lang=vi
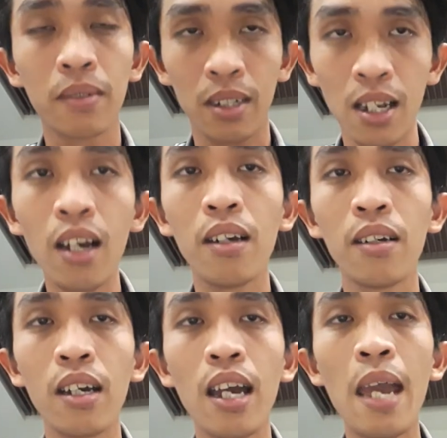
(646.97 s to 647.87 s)
đó
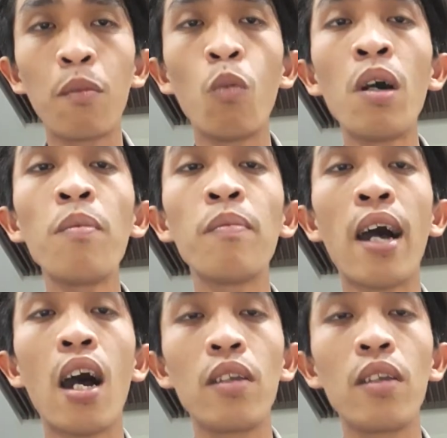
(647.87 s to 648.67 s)
em cũng góp mà